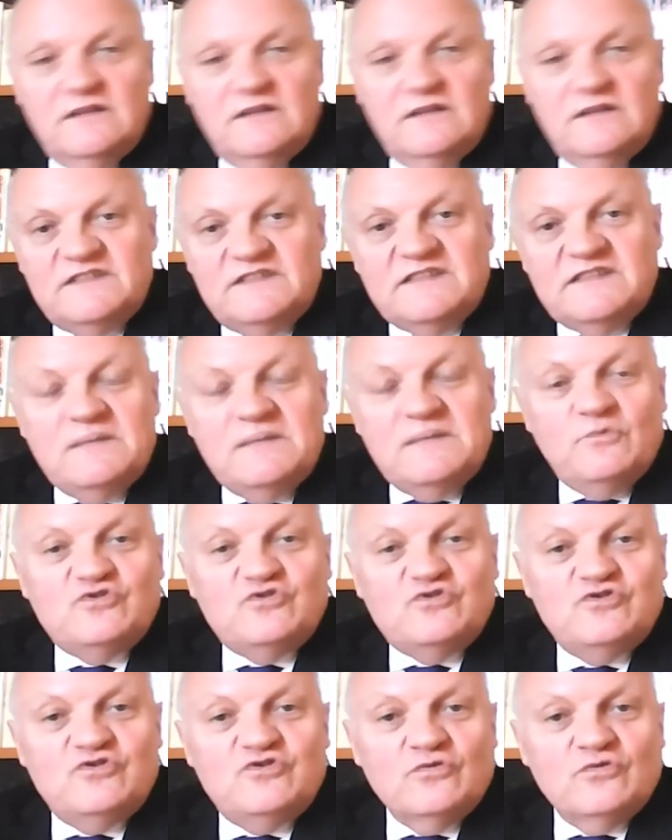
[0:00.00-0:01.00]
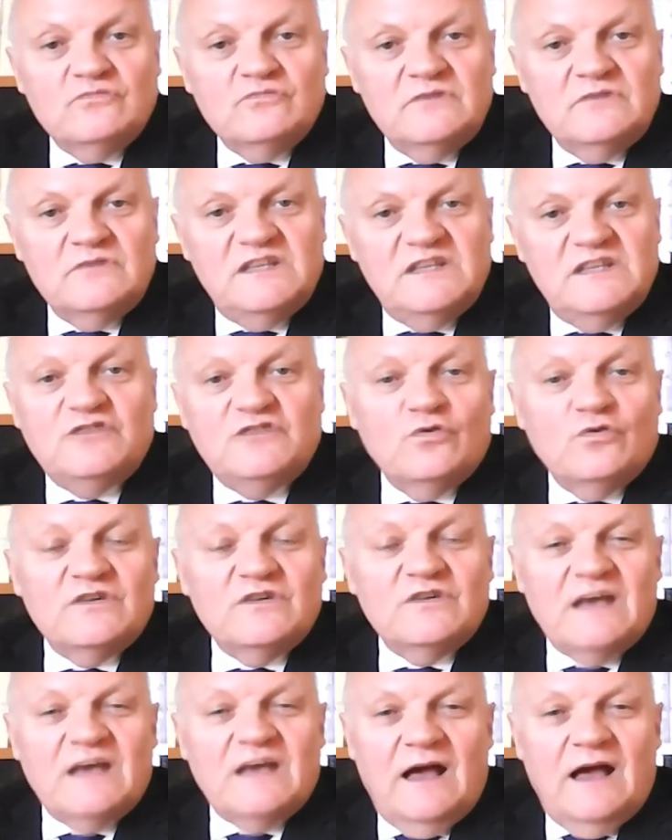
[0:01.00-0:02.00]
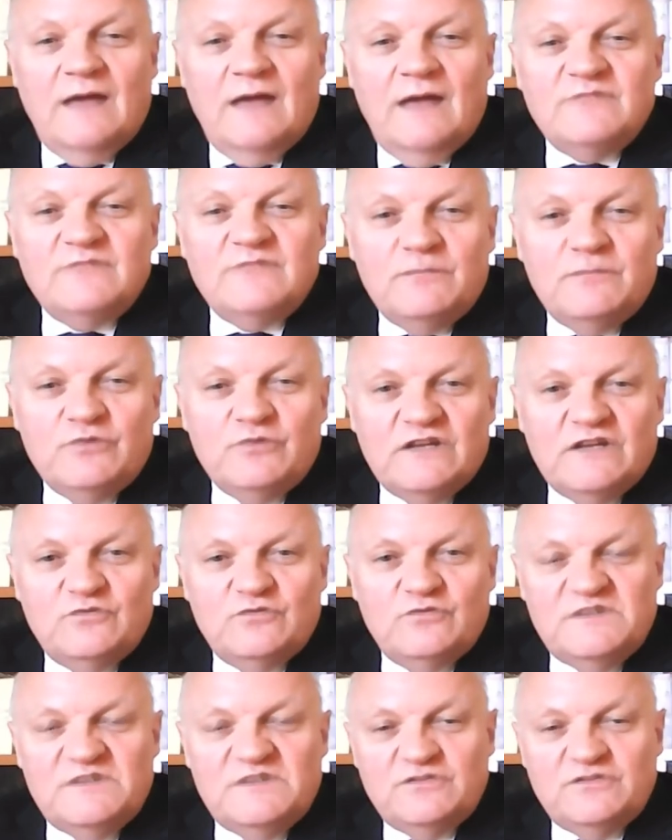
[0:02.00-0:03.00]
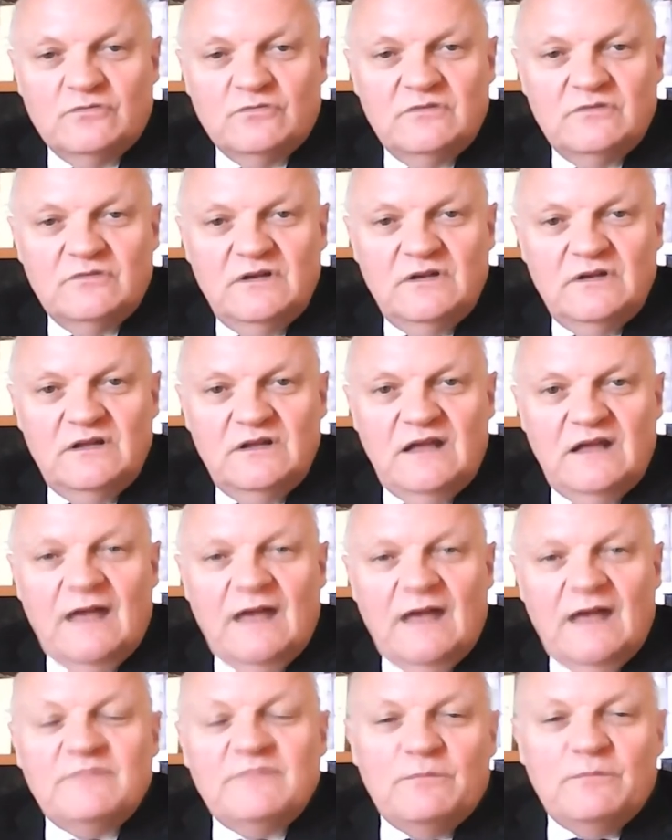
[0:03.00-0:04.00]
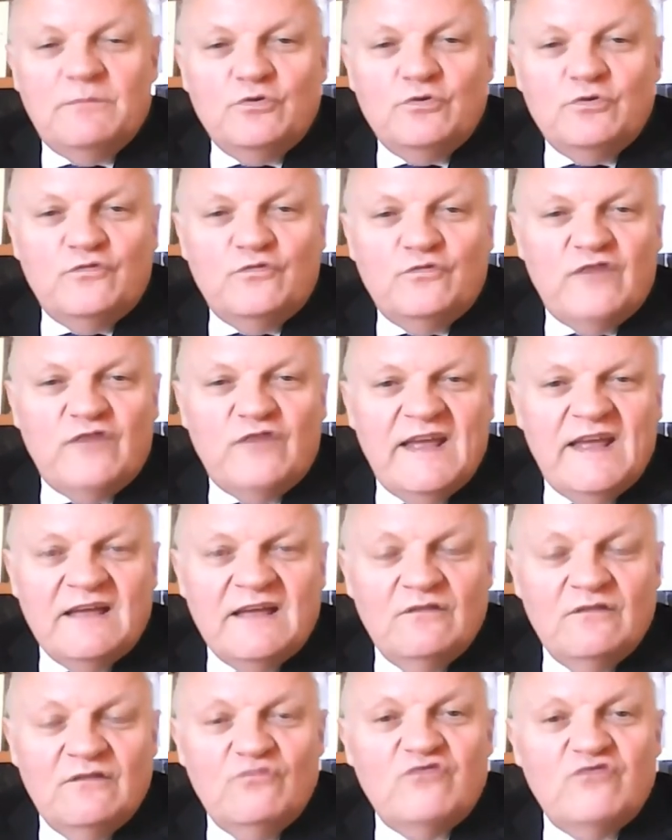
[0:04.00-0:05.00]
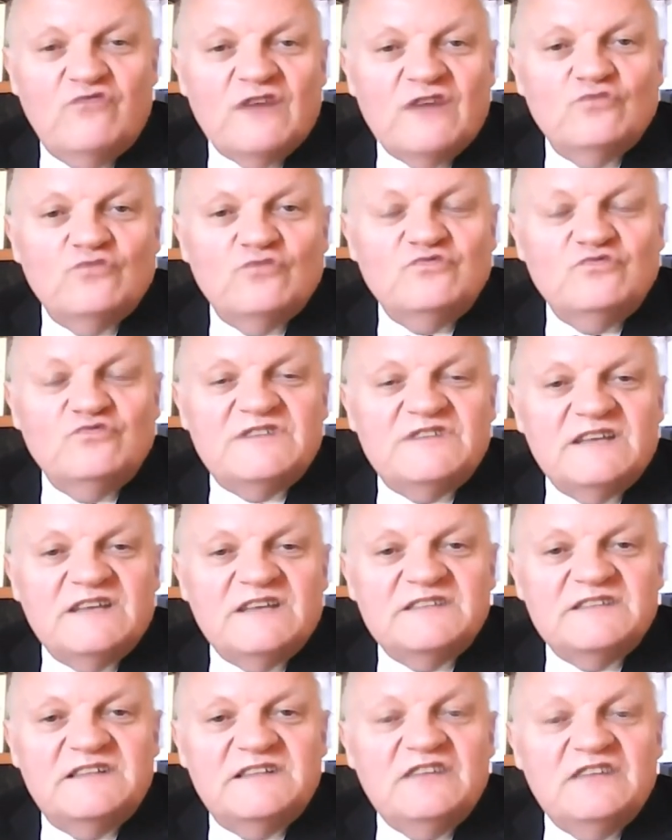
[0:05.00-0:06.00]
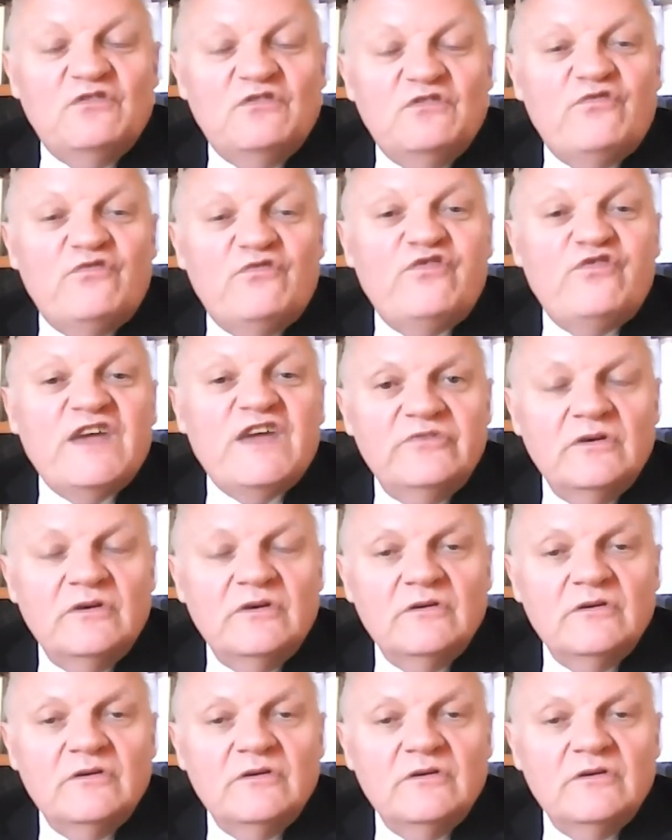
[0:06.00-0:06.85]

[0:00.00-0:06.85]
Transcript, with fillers: Ses émotions, quiconque a un petit peu d'intuition, un petit peu de flair, voit que tout ça, c'était du faux.